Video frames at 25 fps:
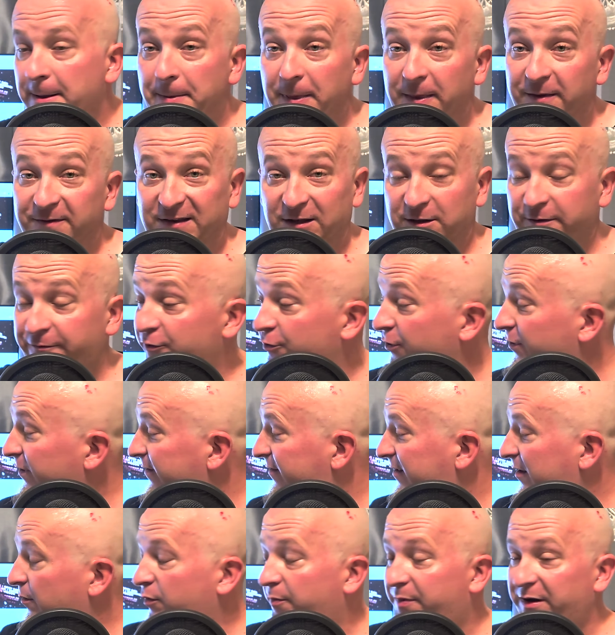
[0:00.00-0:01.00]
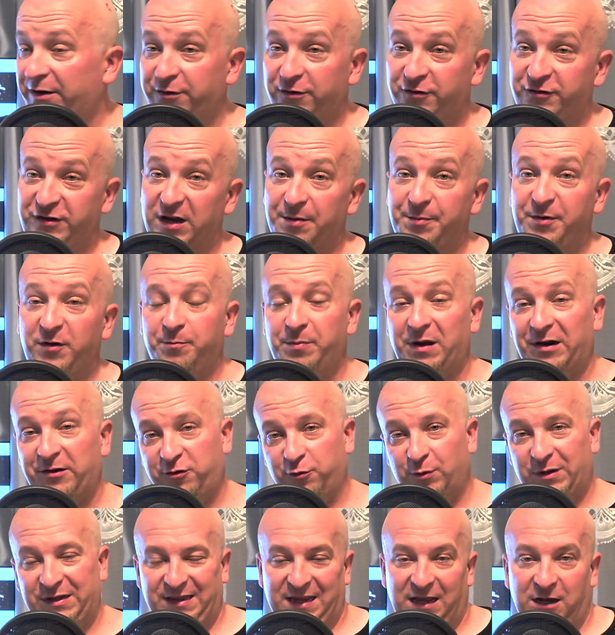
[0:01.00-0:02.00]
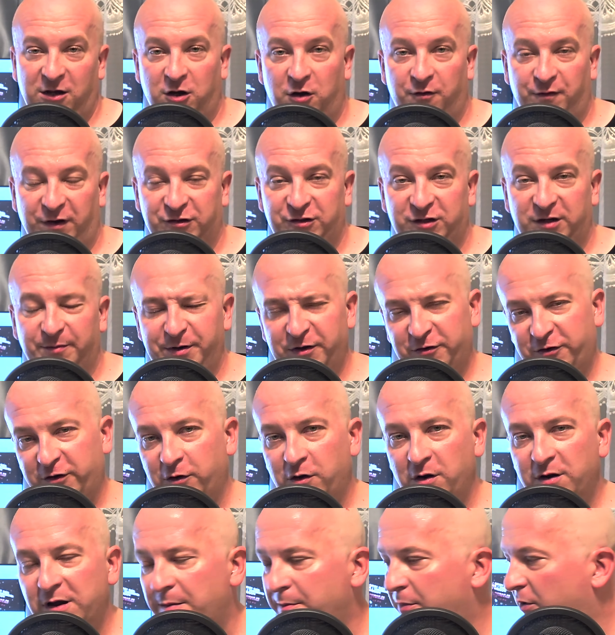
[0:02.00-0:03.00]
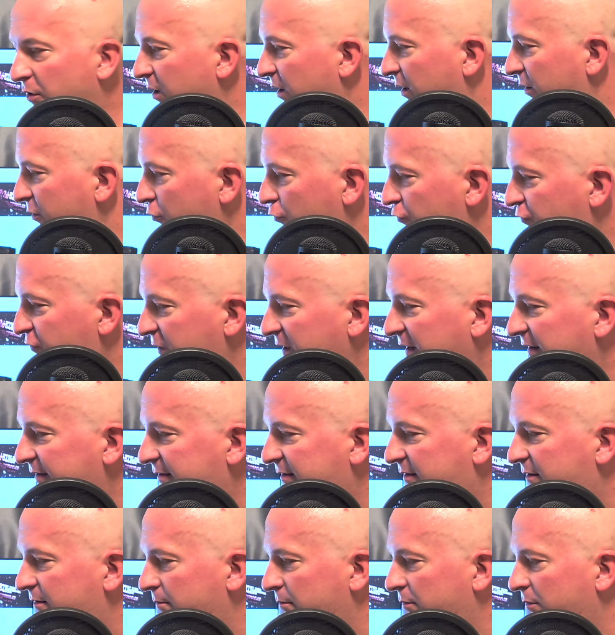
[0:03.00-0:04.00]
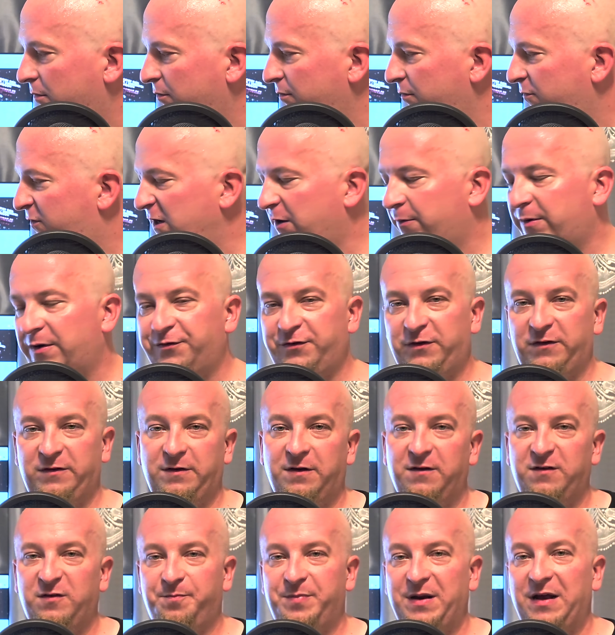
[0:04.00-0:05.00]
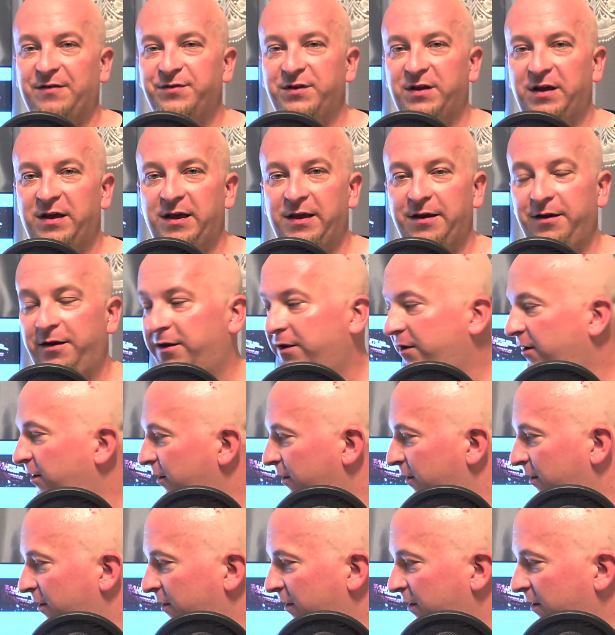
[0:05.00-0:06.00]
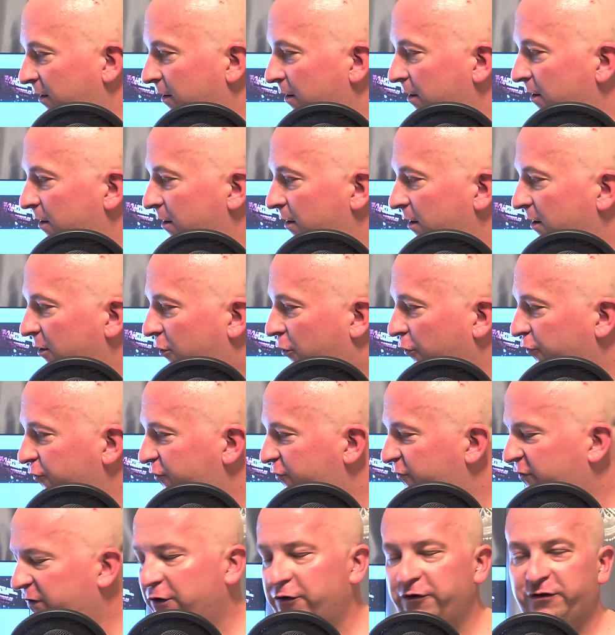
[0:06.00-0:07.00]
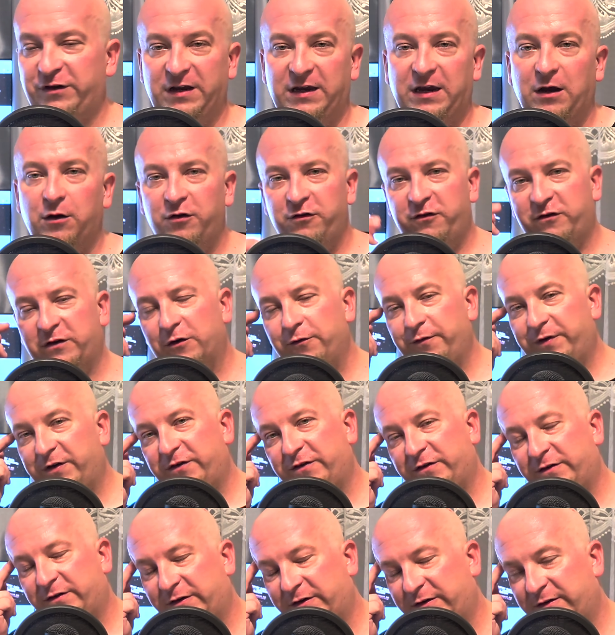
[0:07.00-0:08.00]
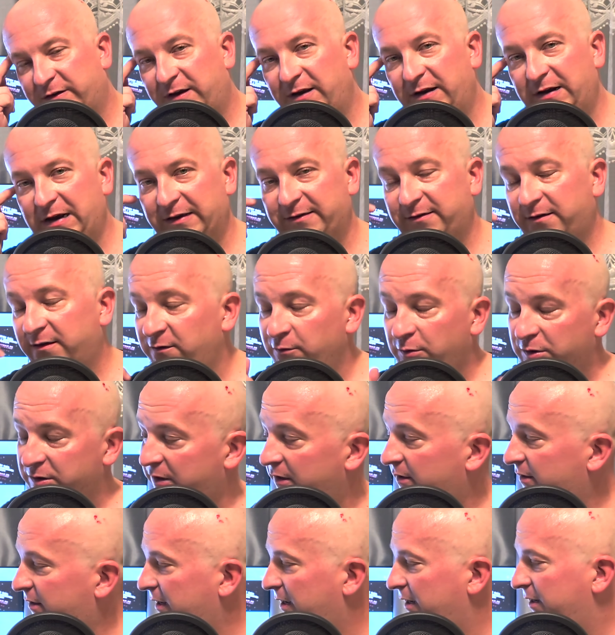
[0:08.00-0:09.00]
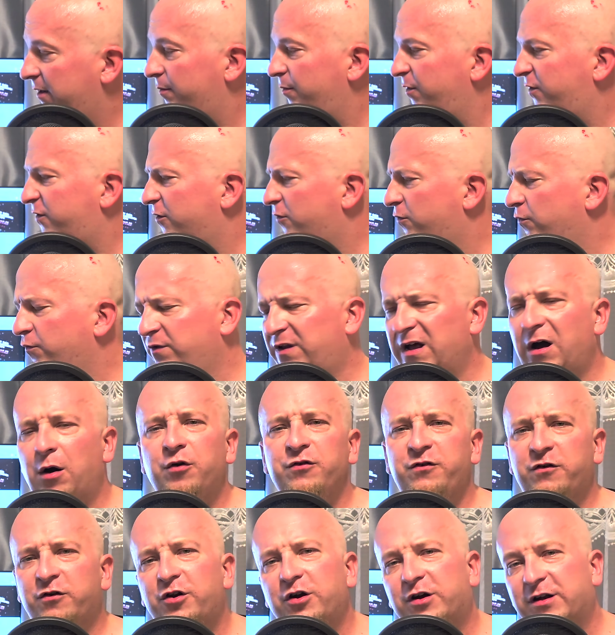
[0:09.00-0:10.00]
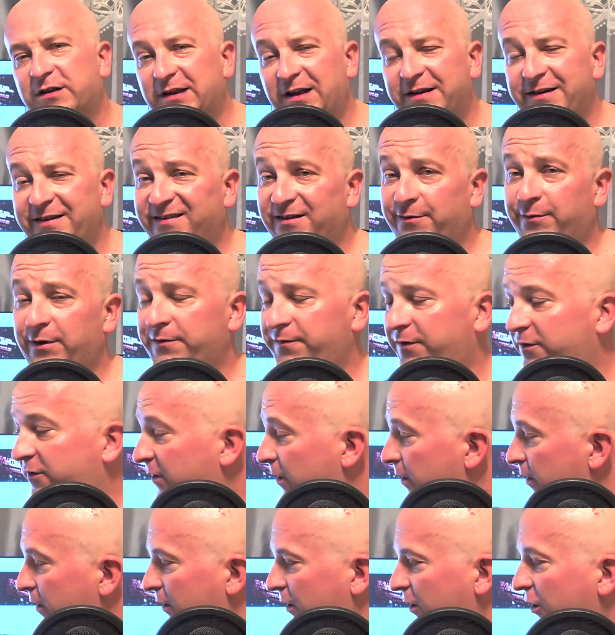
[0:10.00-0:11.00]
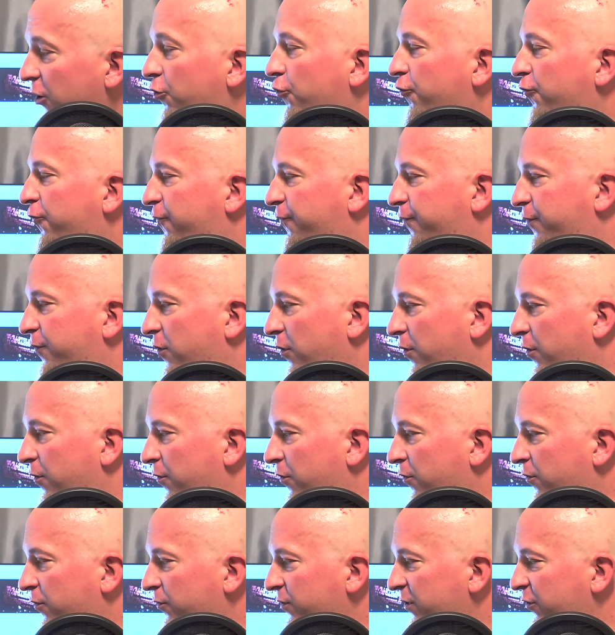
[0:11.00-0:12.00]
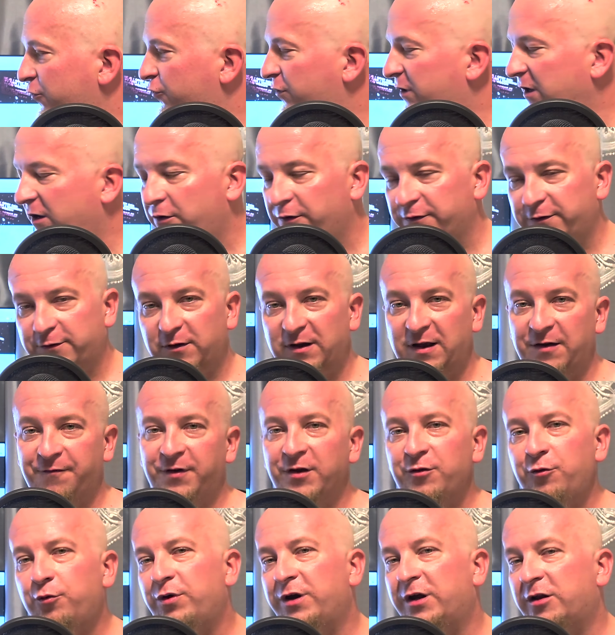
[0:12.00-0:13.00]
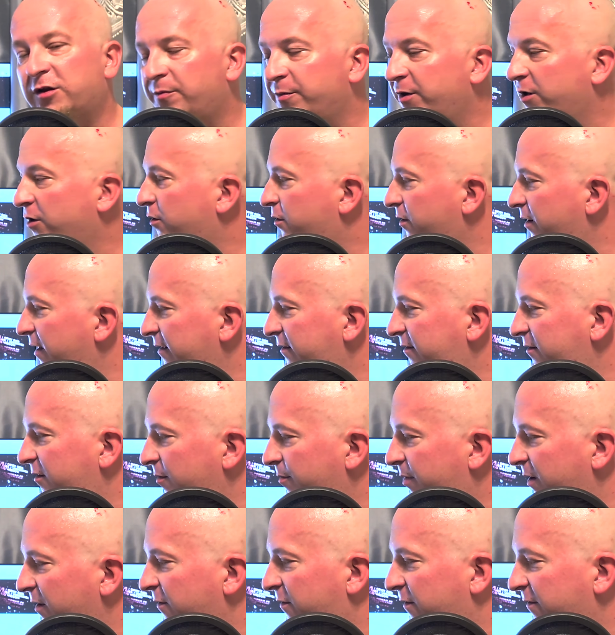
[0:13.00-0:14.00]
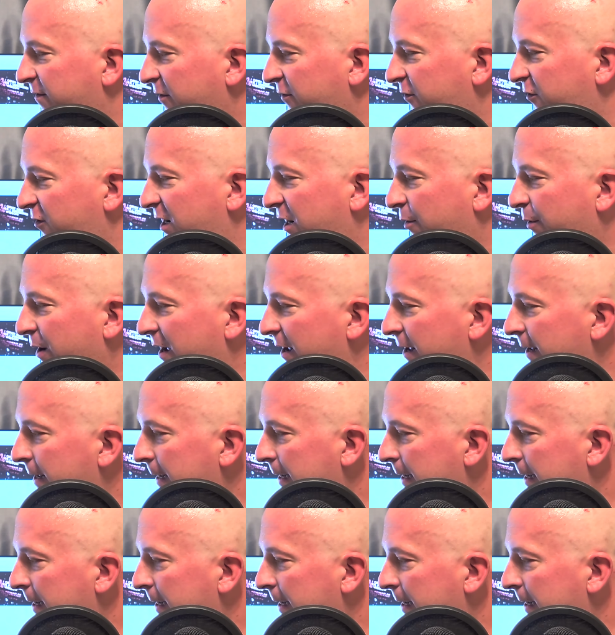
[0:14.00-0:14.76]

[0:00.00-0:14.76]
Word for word: Zadowolony jestem, bo bardzo chciałem mieć bardzo ładnego właśnie pierwszego Game Boya. Już jest, działa, wszystko jest prawda i, i koszt czegoś takiego dzisiaj wiecie, że jest kilkaset złotych, tak? Mi się to udało dziś trochę taniej załatwić i już, ko- już ta konsola wędruje do mnie do kolekcji i będzie zasilała